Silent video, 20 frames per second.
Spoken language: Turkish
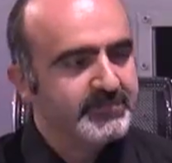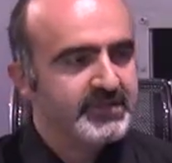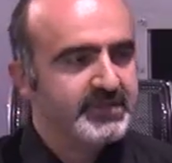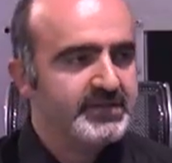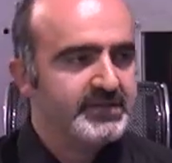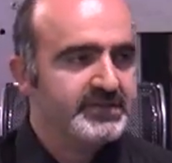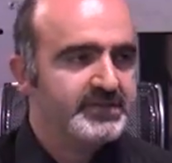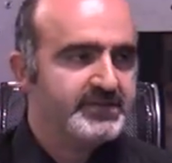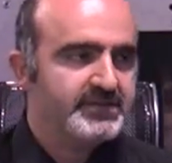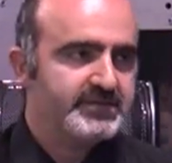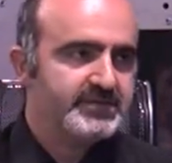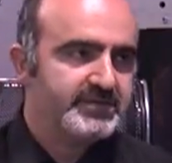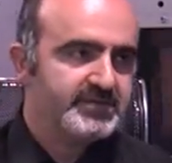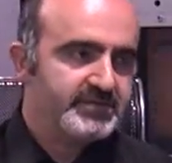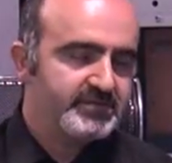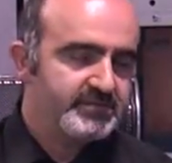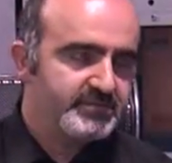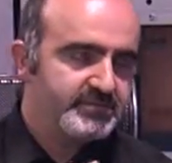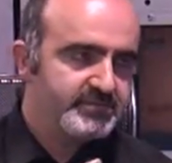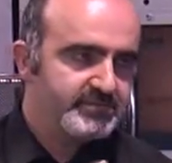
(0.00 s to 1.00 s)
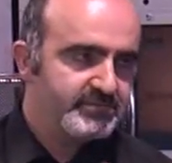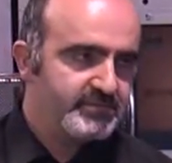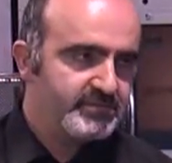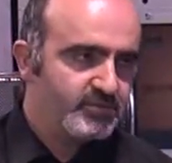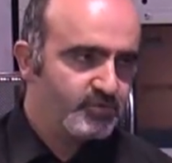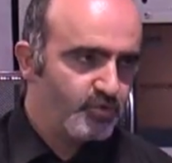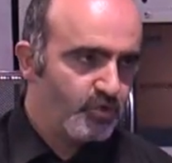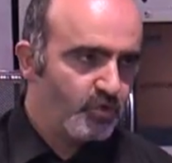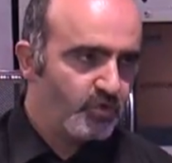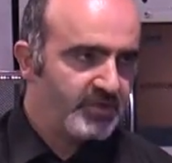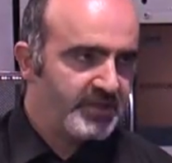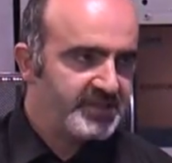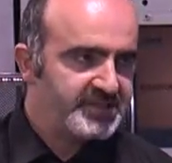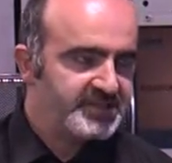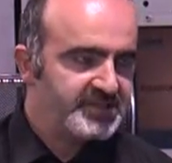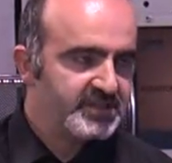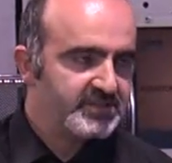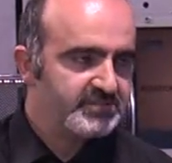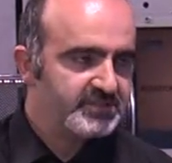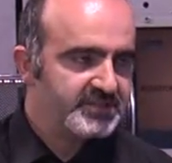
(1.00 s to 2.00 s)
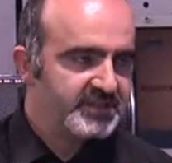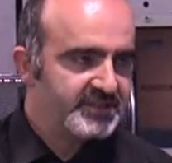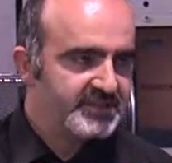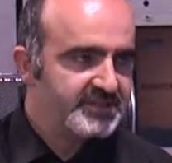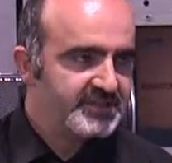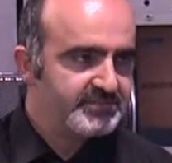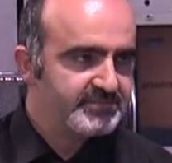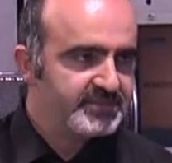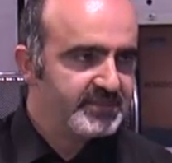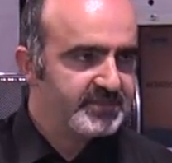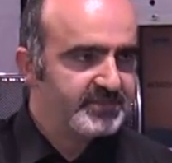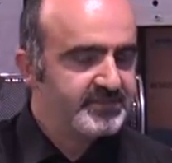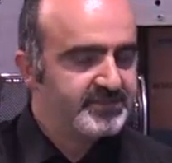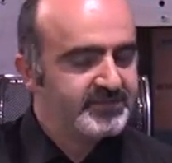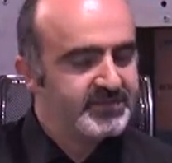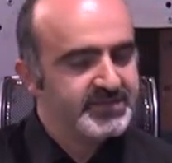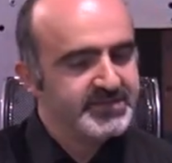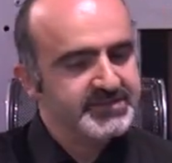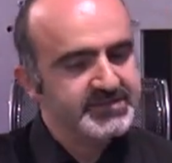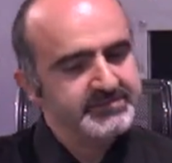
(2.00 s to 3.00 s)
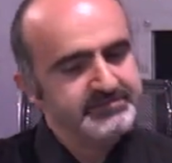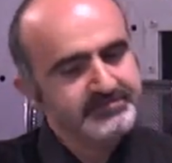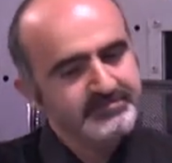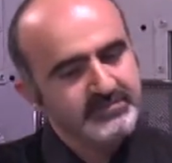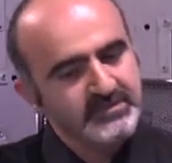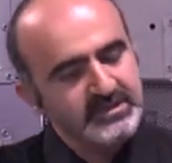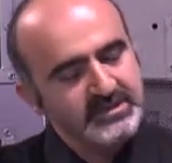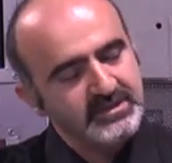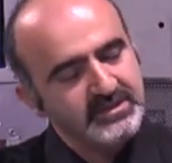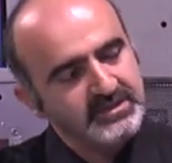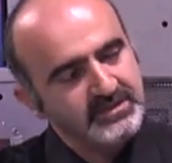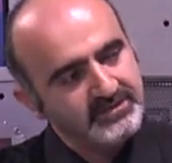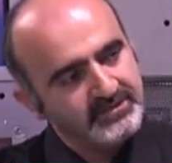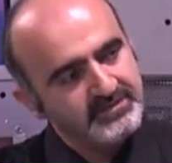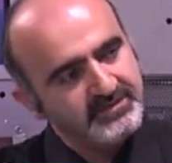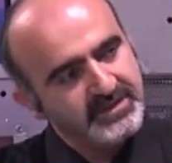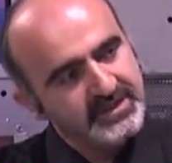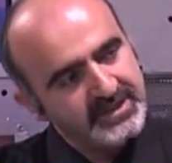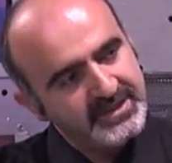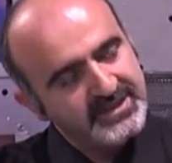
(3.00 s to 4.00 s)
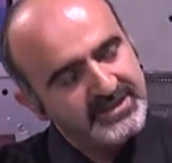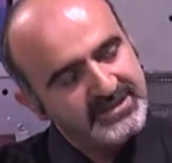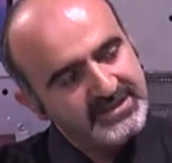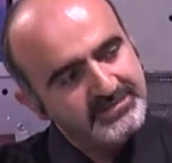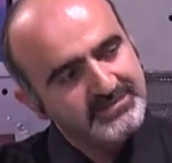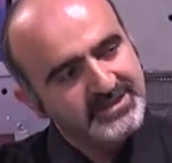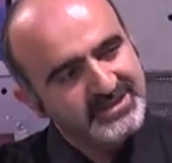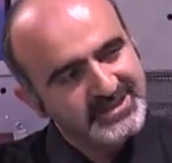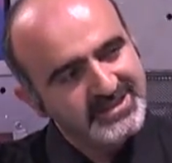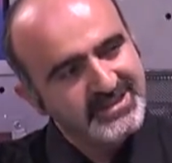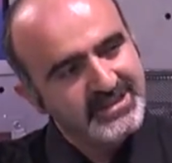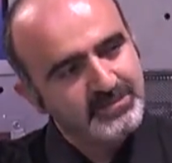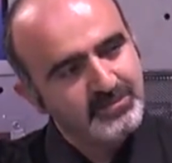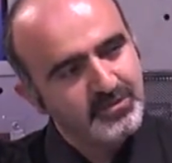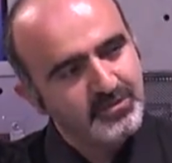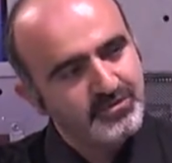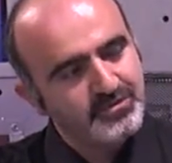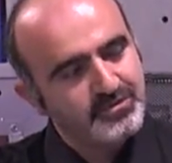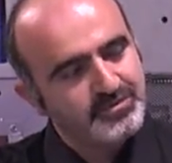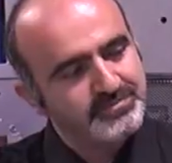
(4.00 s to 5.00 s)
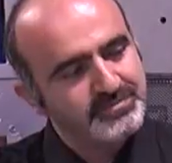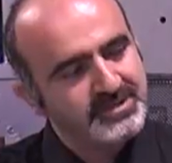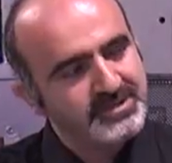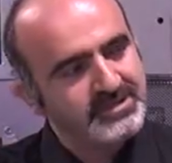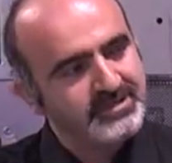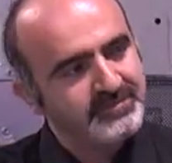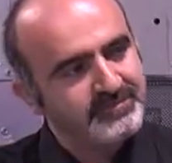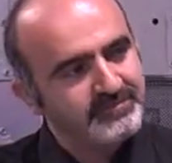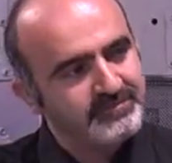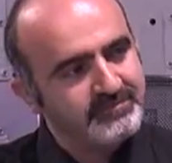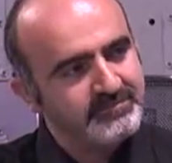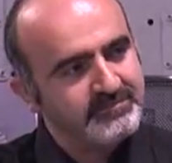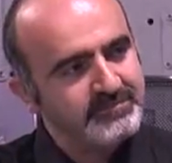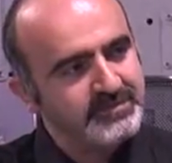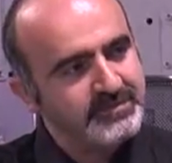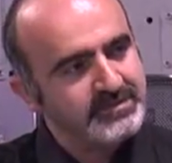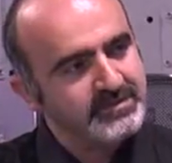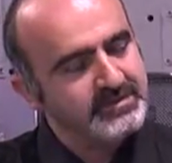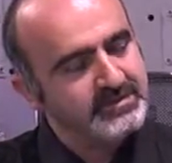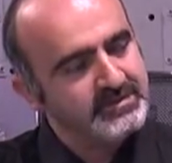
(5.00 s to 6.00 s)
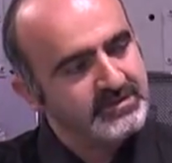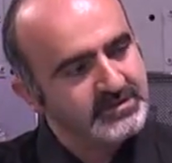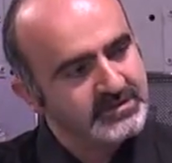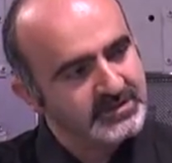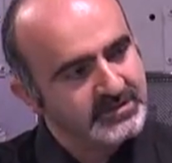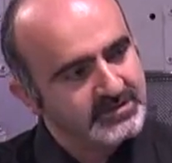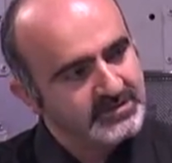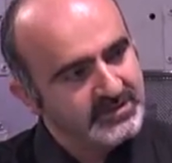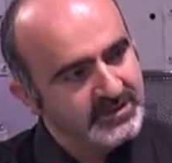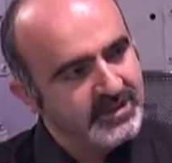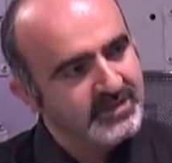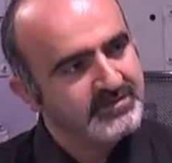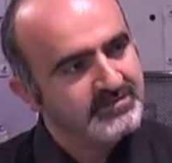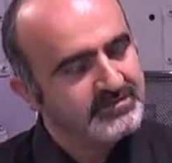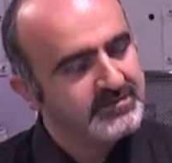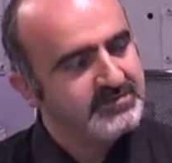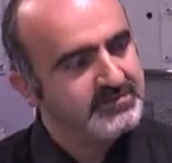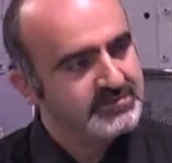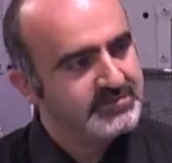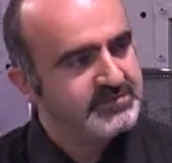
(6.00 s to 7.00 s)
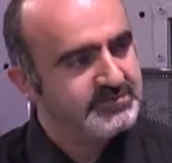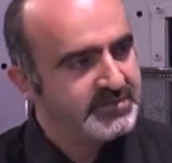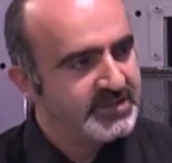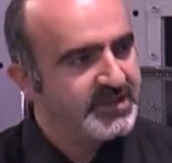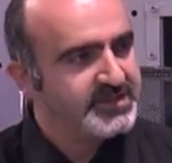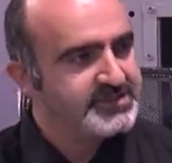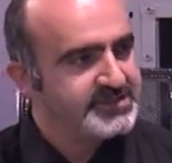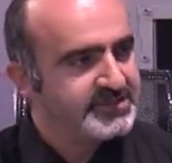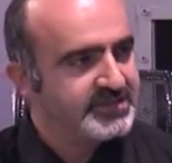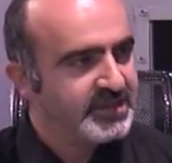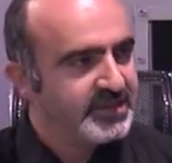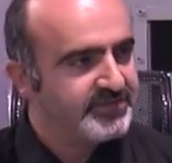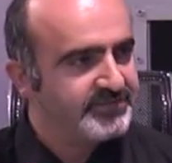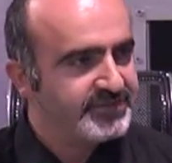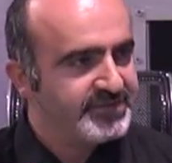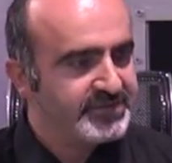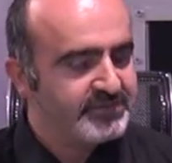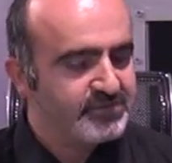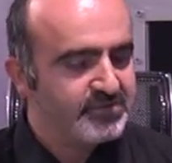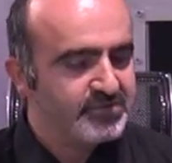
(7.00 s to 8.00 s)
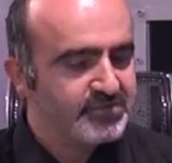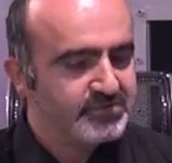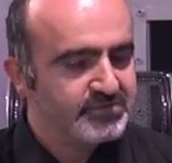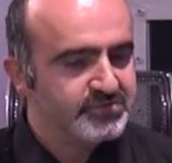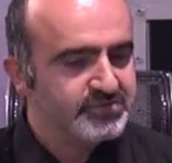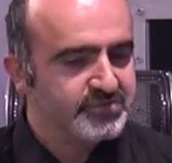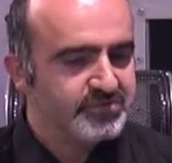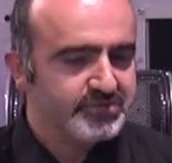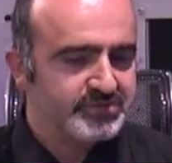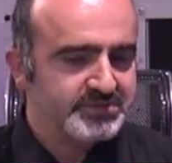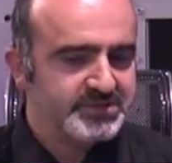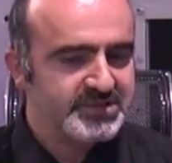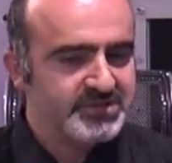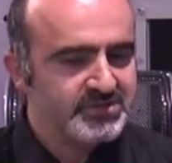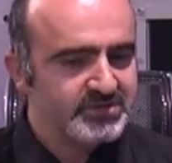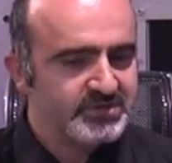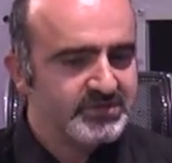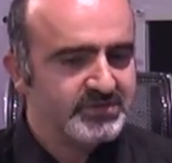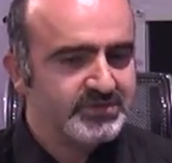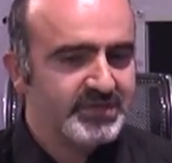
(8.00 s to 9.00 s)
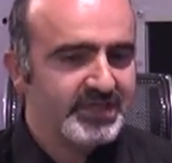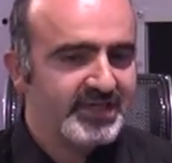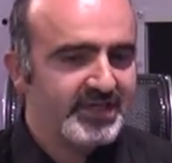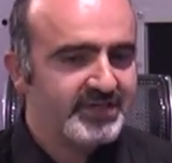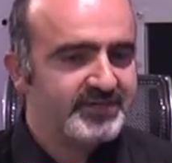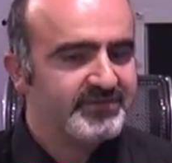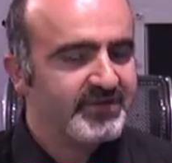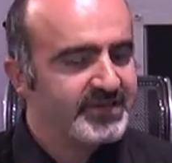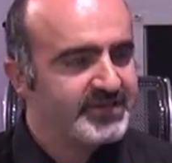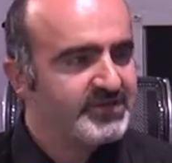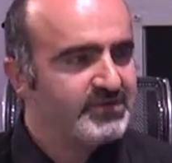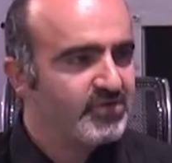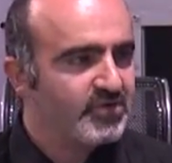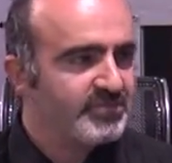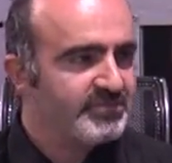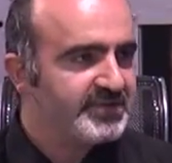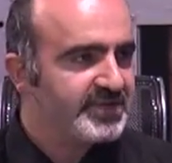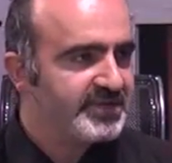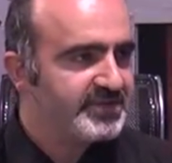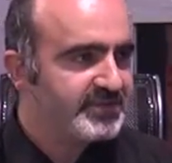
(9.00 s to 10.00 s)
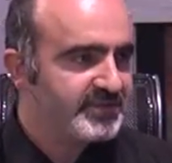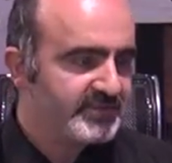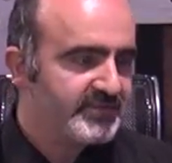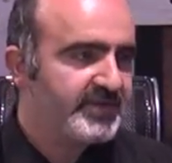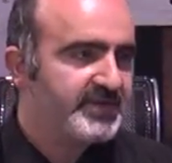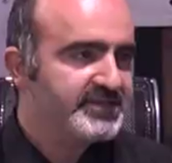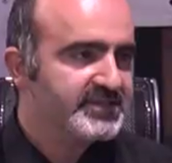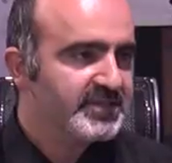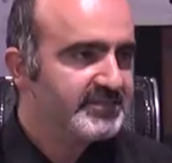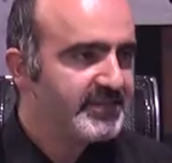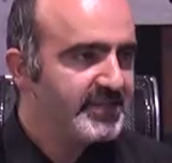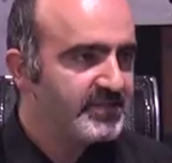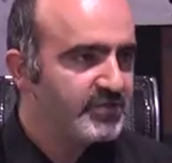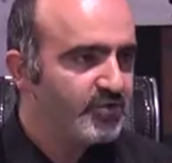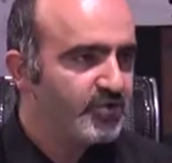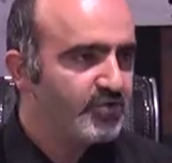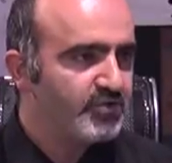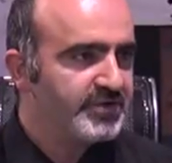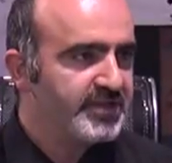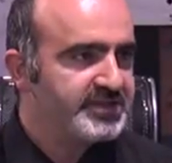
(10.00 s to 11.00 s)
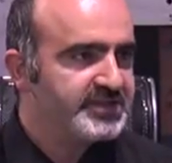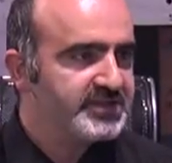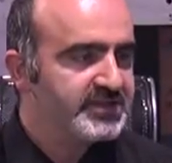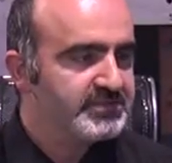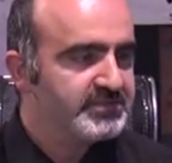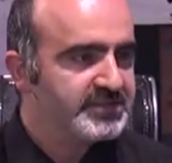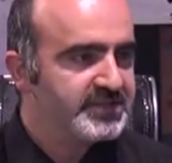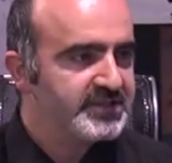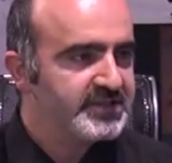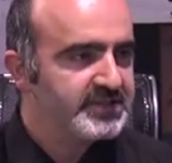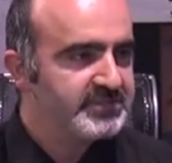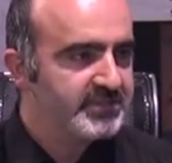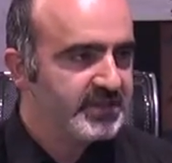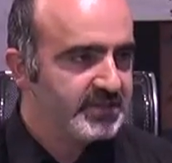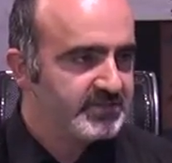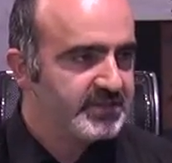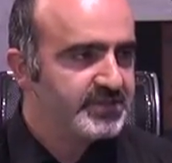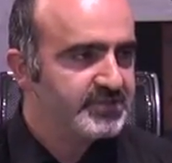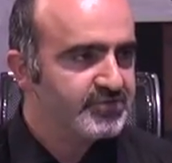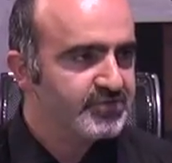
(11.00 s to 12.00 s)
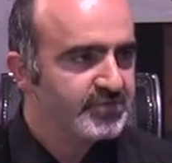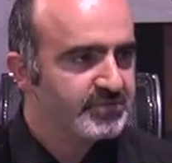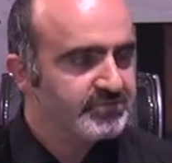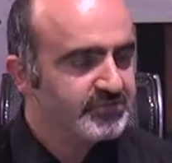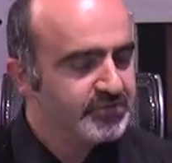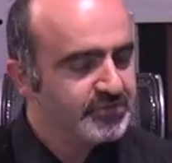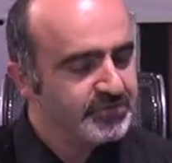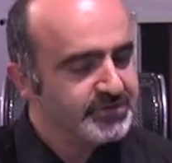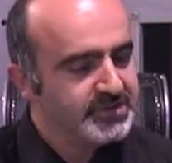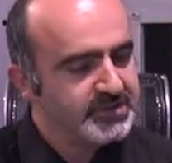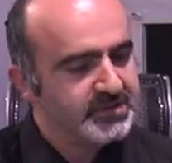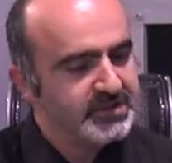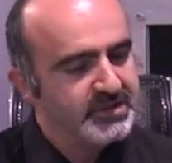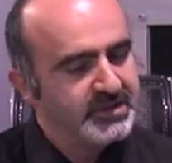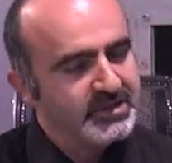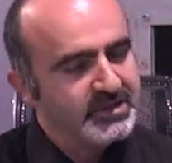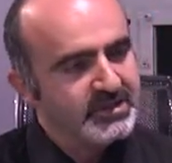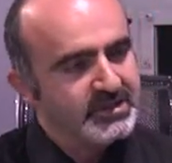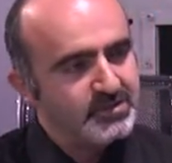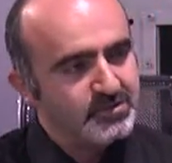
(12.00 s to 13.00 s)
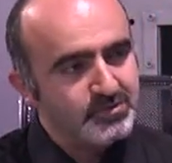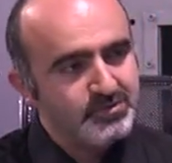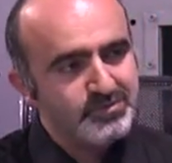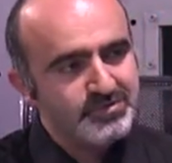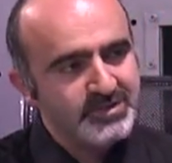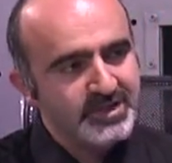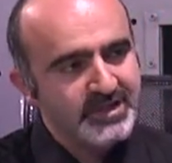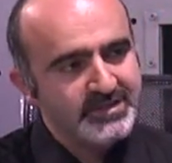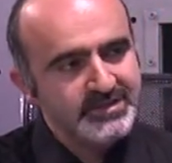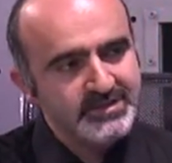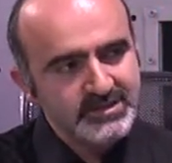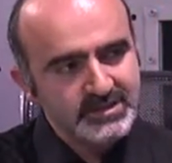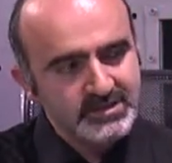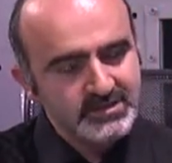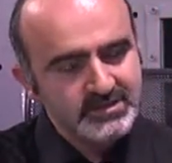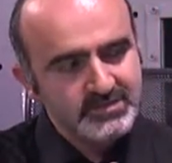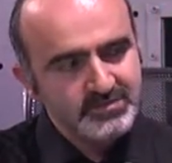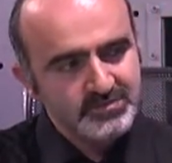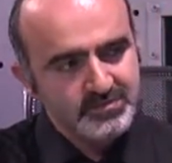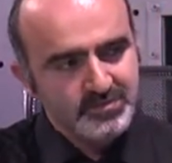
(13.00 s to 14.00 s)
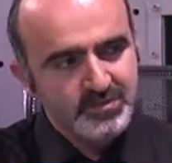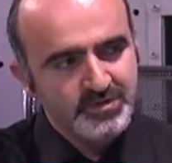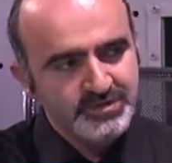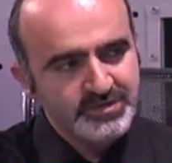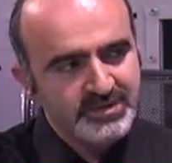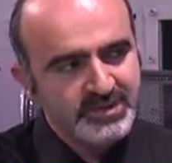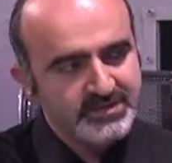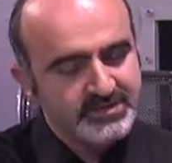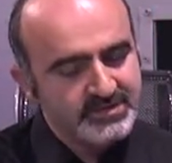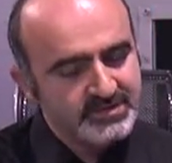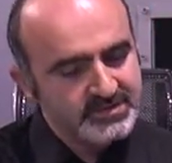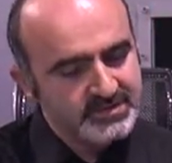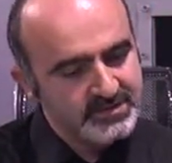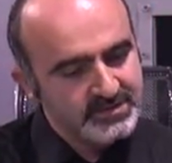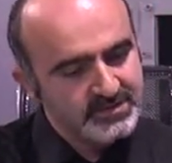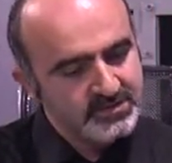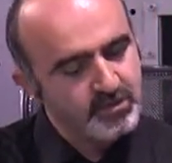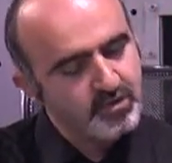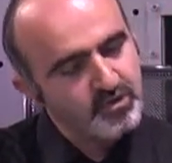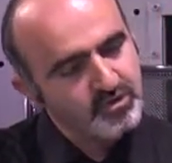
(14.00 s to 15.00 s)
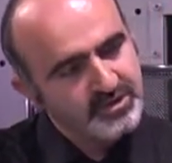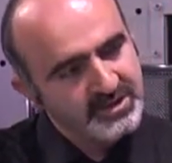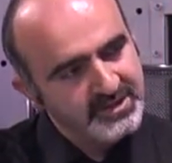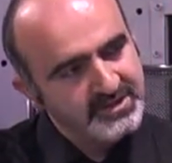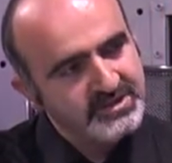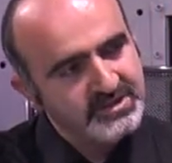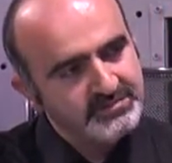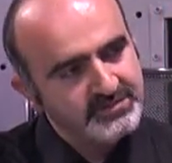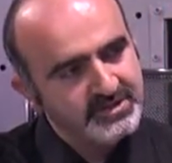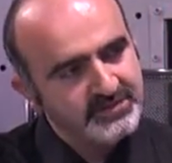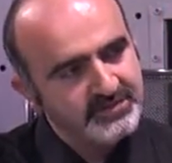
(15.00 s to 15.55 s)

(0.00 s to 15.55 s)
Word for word: E, yoğunlaştırılmış eğitim de verdim. E, veya eğitimi ikiye böldüğümde ee, daha birazcık daha verimli olduğunu gördüm. İki sürü eğer vakti olmayan varsa ben yoğunlaştırmış eğitim almak istiyorum diyorsa 3 saatlik, 4 saatlik yoğun eğitim de